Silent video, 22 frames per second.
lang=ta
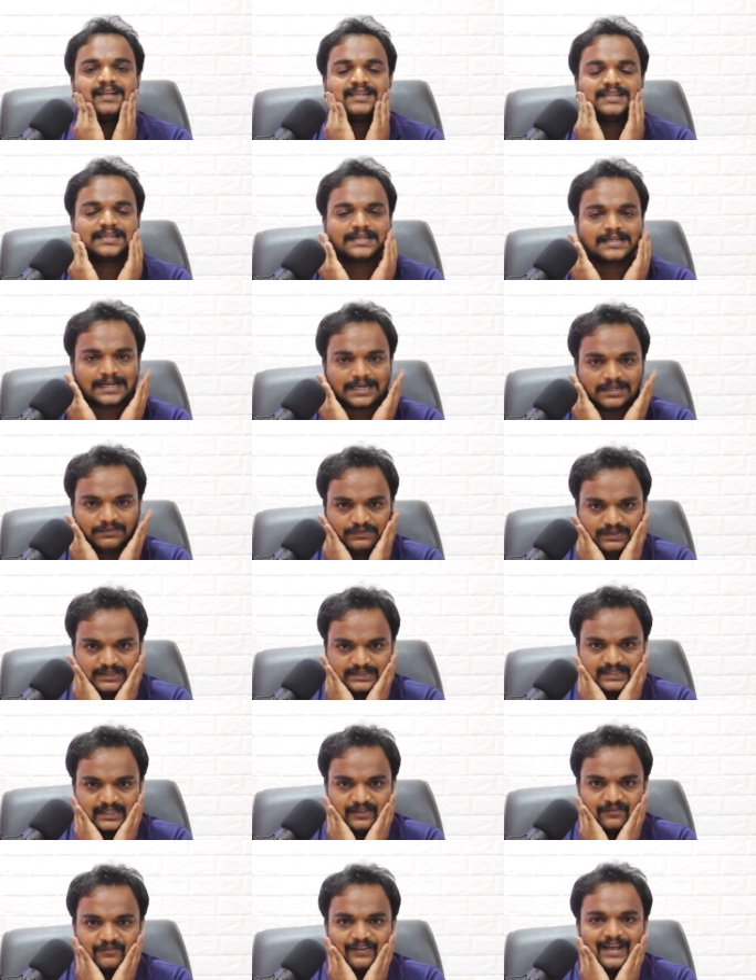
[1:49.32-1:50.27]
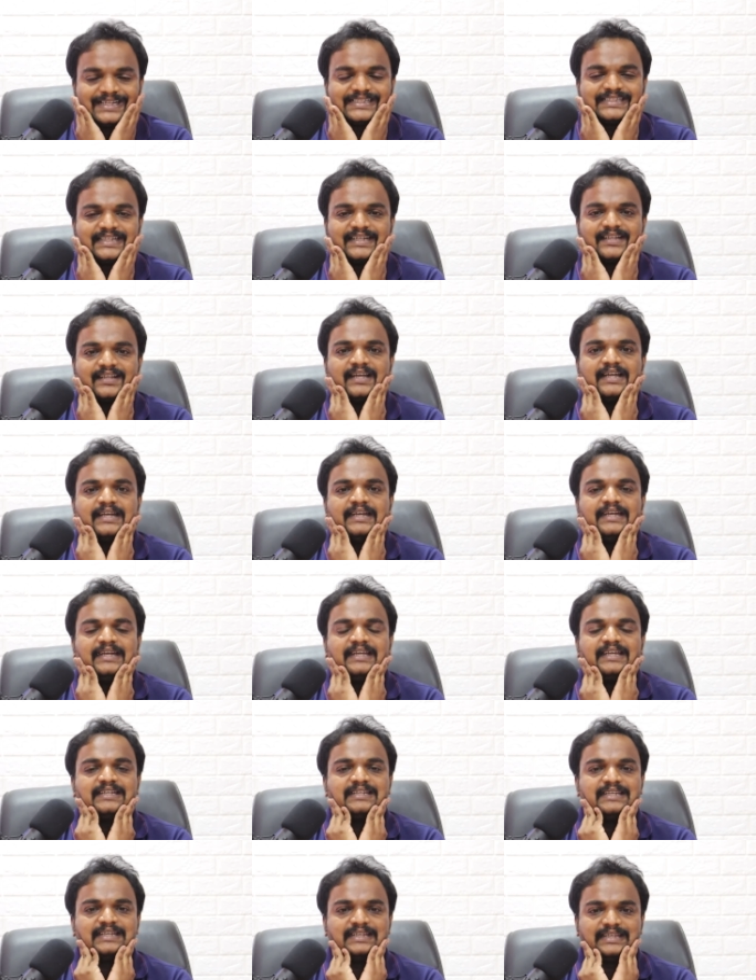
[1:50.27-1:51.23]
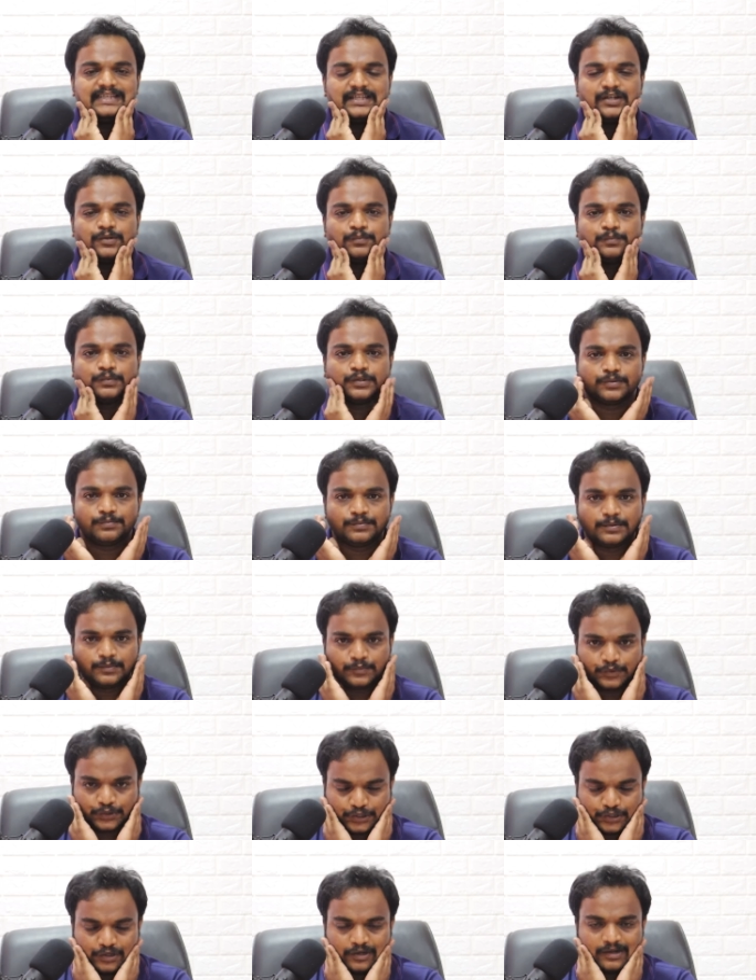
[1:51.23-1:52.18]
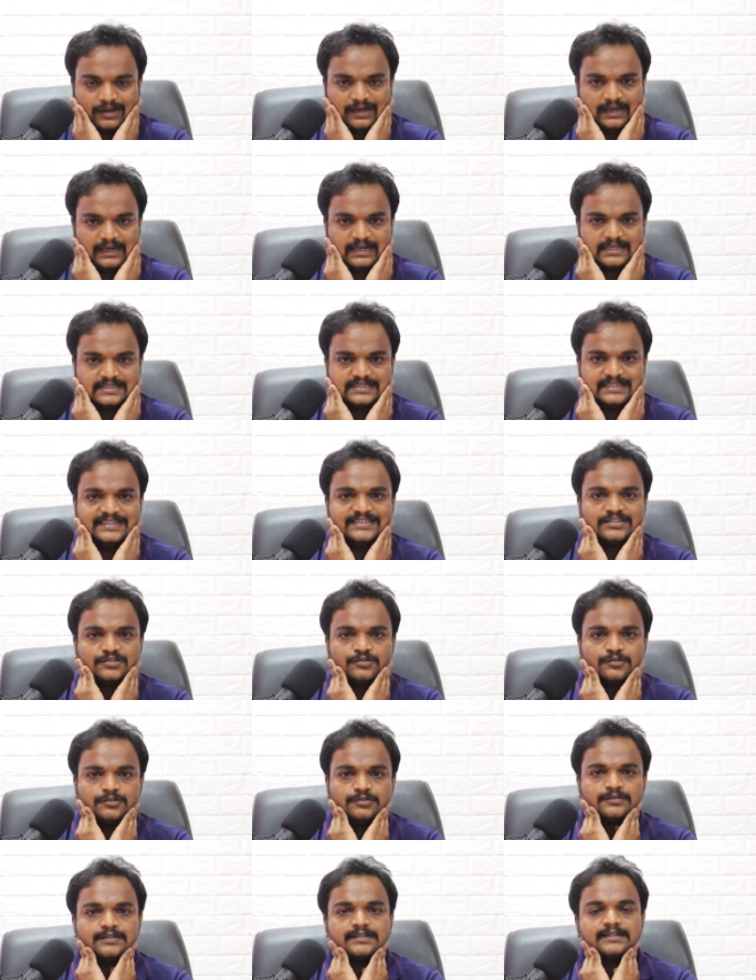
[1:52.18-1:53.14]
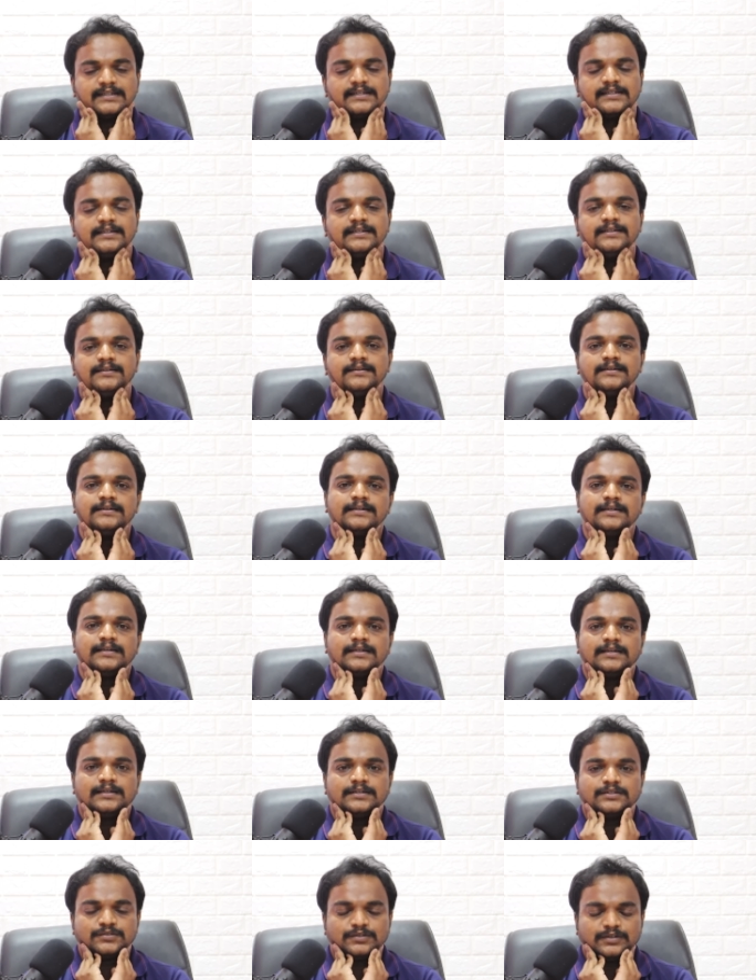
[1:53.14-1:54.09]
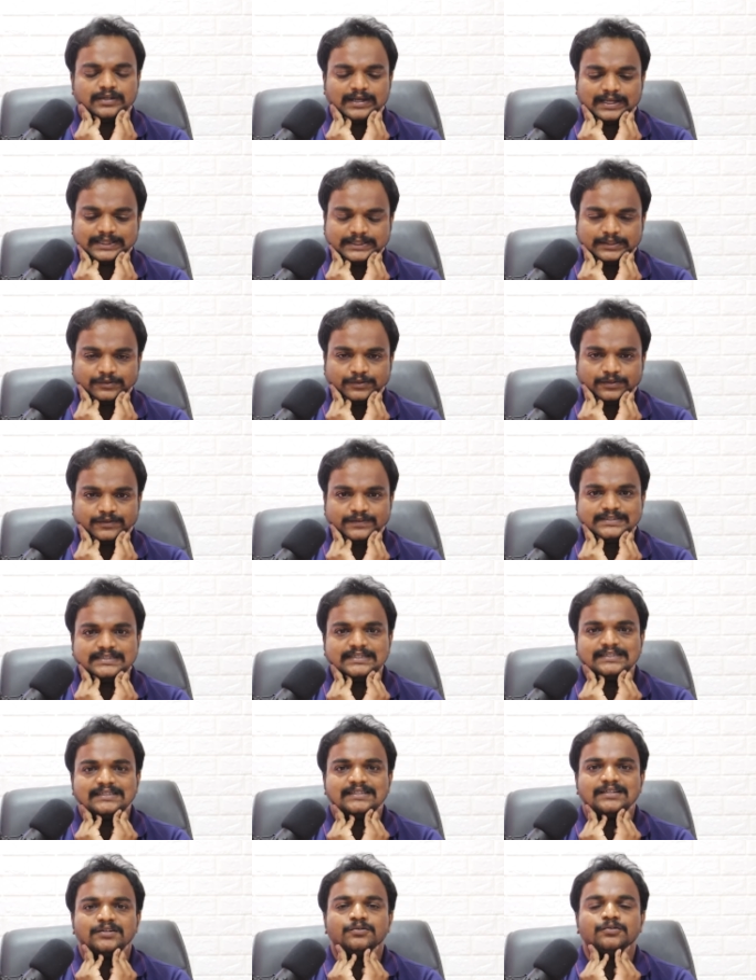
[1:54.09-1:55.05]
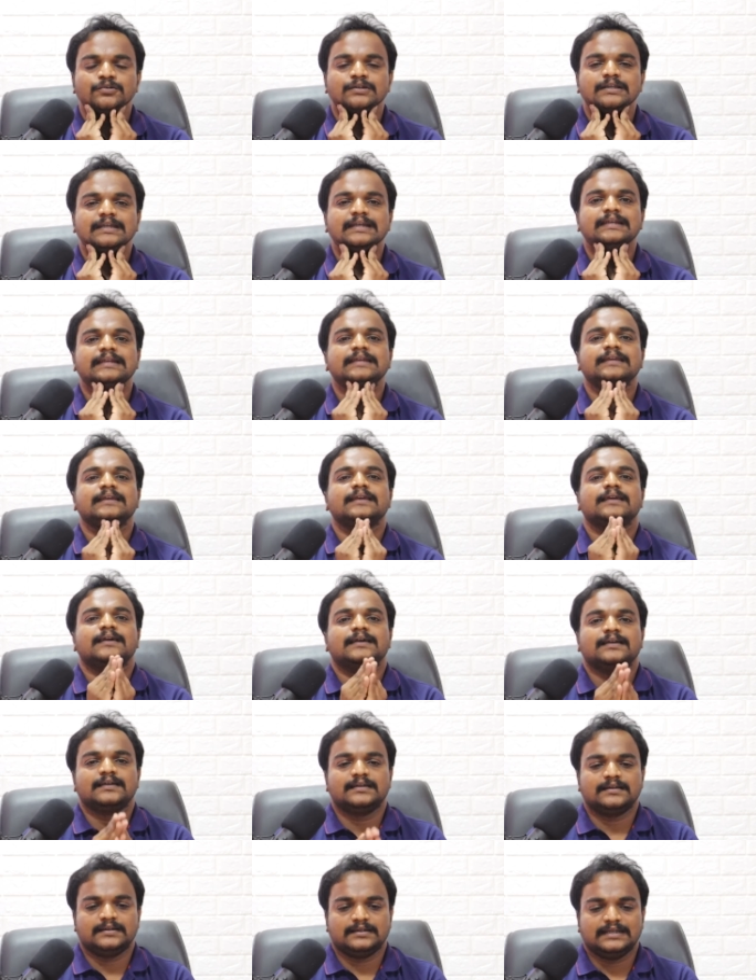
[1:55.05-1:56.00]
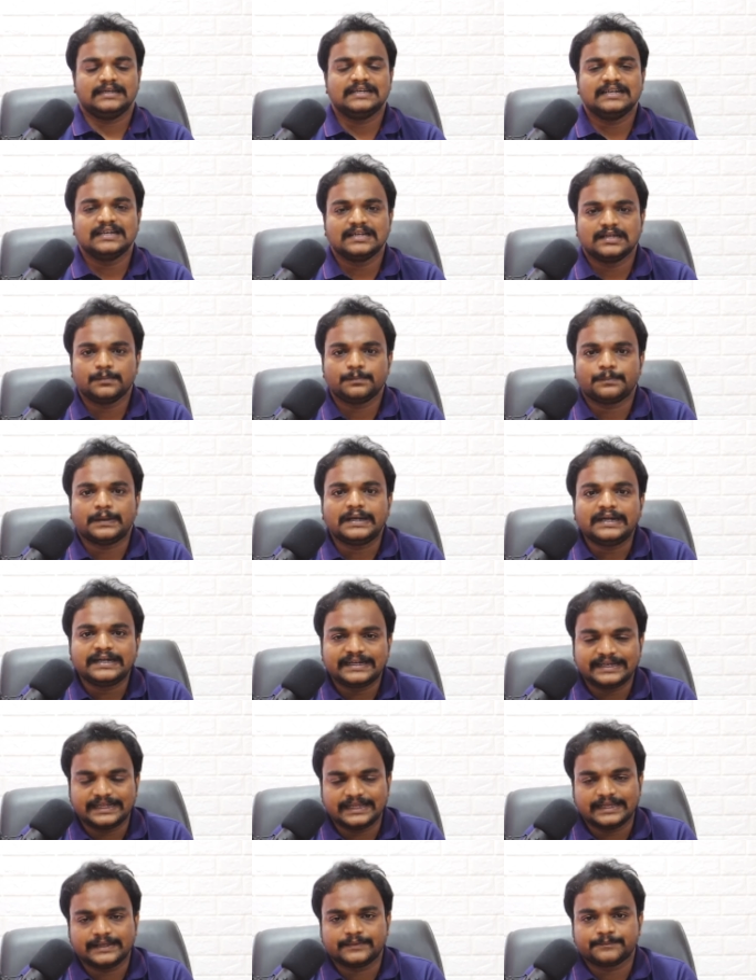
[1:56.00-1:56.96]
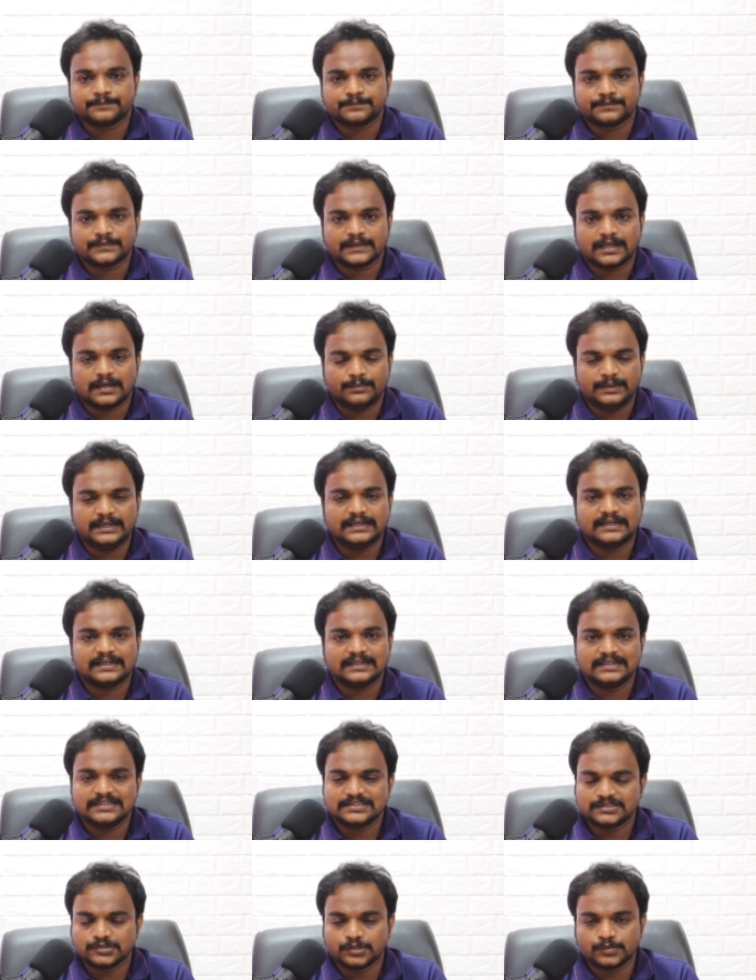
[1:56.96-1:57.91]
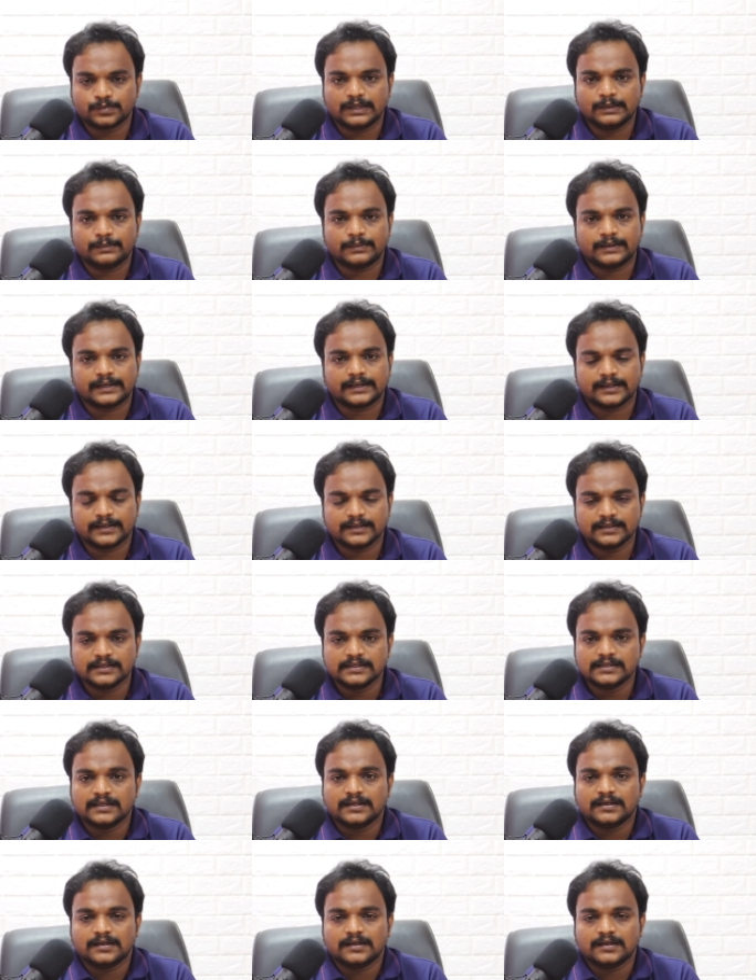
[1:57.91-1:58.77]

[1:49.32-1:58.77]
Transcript: அந்த கன்வின்சிங் ஃபேக்டர் தான் இன்றைக்கி தேதிக்கு ரொம்ப ரொம்ப முக்கியம் ஆன்லைனில் சேல்ஸ் கொண்டு வரதுக்கு ஸோ அந்த ஒரு விஷயத்தை நோக்கி நீங்கள் என்னென்ன பண்ணுறீங்க அப்படின்றத லிஸ்ட் அவுட் பண்ணி பாருங்கள்